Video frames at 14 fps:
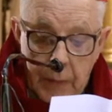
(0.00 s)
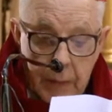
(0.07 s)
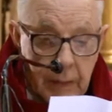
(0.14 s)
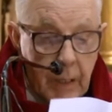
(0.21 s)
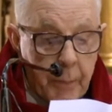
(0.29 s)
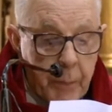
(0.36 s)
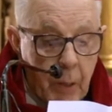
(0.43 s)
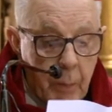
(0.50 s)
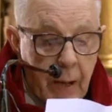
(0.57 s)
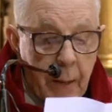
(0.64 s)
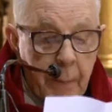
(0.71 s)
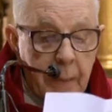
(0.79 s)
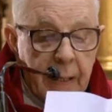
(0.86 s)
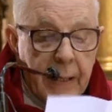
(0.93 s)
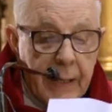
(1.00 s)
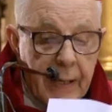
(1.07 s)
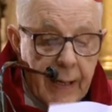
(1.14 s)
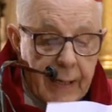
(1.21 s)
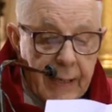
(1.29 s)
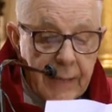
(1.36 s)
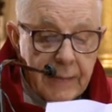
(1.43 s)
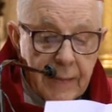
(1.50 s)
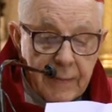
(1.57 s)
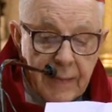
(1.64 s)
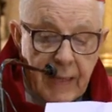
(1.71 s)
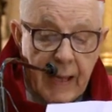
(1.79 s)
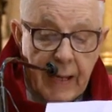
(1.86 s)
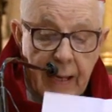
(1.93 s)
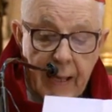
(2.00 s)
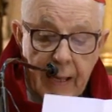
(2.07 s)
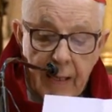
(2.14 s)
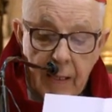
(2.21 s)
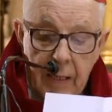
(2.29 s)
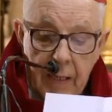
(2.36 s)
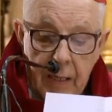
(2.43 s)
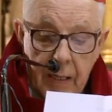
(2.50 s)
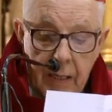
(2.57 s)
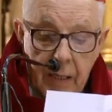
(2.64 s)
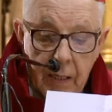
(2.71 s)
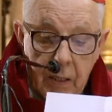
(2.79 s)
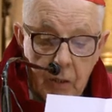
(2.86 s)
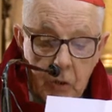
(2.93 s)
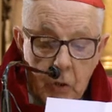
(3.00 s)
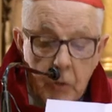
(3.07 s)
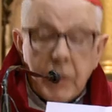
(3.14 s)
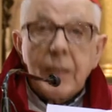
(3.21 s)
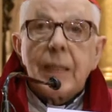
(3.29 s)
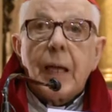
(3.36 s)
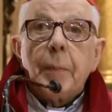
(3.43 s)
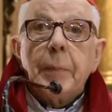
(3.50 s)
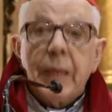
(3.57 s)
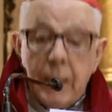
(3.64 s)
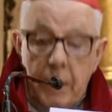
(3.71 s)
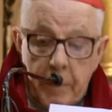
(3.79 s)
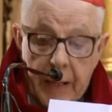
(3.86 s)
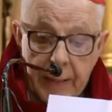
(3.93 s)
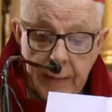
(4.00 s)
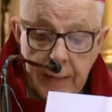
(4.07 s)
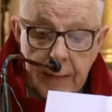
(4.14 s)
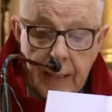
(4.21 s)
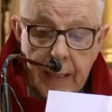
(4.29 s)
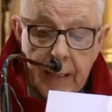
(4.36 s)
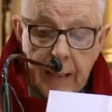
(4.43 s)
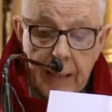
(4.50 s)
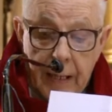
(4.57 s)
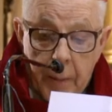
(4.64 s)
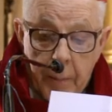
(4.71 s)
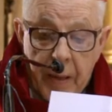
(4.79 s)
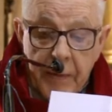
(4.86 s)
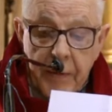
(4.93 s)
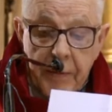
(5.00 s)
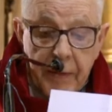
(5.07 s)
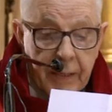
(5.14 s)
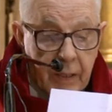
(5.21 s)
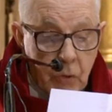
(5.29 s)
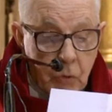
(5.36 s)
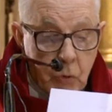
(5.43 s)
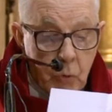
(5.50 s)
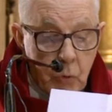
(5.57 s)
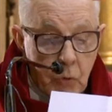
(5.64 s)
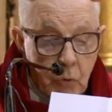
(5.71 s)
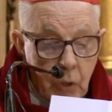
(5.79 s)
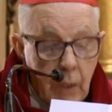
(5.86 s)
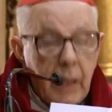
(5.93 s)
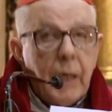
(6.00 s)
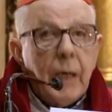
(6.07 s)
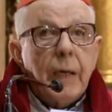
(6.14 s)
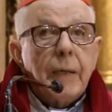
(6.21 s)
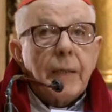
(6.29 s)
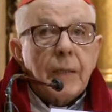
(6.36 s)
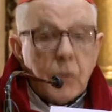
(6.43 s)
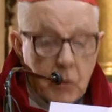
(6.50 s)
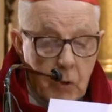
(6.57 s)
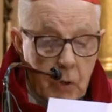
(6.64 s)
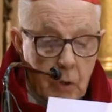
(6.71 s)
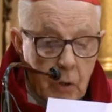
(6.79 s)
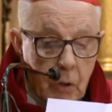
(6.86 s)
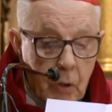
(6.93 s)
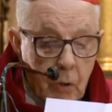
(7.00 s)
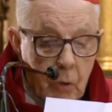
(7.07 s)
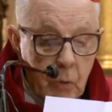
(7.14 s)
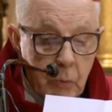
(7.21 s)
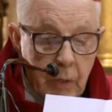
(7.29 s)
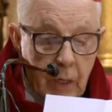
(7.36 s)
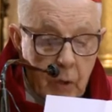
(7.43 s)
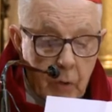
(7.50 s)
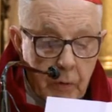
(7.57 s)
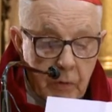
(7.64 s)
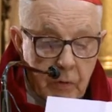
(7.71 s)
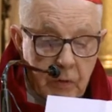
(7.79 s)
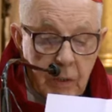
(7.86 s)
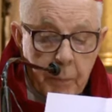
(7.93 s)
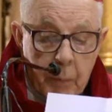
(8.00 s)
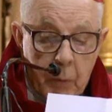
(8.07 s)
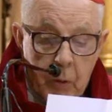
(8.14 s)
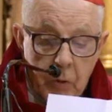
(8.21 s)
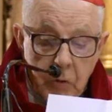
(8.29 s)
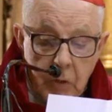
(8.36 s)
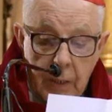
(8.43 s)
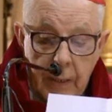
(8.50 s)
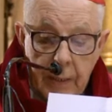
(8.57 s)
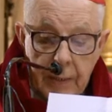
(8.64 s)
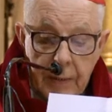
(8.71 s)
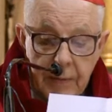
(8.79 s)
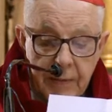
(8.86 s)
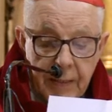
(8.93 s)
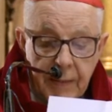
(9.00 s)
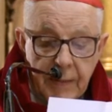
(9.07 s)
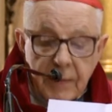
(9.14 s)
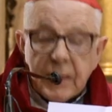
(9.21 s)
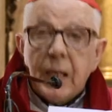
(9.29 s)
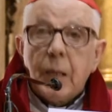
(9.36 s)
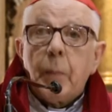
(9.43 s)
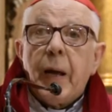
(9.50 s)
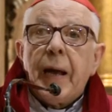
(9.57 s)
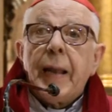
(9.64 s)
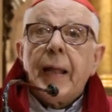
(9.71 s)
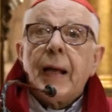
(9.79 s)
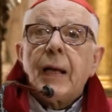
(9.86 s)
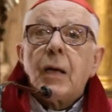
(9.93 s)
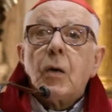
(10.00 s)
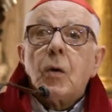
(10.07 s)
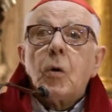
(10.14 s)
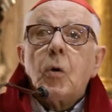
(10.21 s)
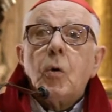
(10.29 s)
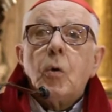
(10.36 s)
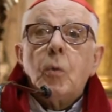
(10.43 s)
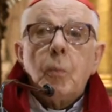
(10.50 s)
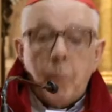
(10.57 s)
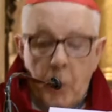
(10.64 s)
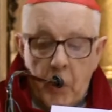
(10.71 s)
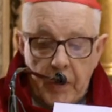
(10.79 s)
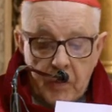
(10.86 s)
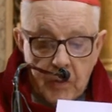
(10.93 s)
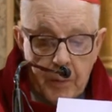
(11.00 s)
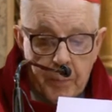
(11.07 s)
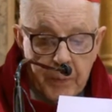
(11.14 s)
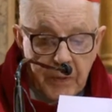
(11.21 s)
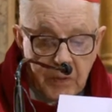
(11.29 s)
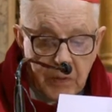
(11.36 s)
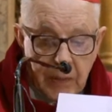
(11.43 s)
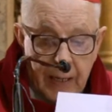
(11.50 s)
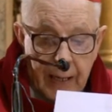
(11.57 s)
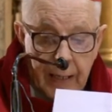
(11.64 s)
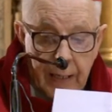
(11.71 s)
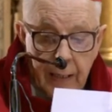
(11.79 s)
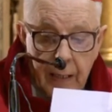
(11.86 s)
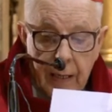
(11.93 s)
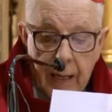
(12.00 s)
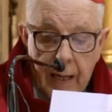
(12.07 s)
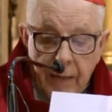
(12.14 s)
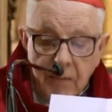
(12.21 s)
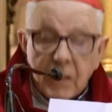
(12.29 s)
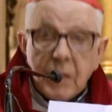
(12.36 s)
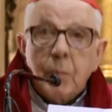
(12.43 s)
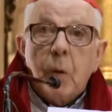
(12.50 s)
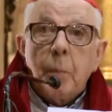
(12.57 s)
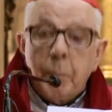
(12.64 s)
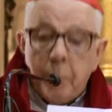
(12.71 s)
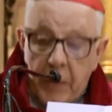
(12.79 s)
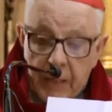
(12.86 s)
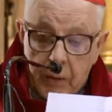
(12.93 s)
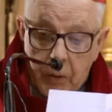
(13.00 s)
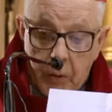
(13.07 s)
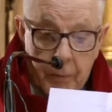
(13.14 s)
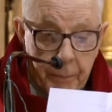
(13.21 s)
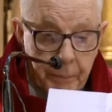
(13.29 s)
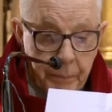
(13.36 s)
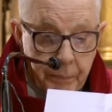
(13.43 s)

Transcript: y es probable que en aquella sala donde también María, la madre de Jesús, rezó junto a los discípulos, se reservara un puesto especial a Simón Pedro.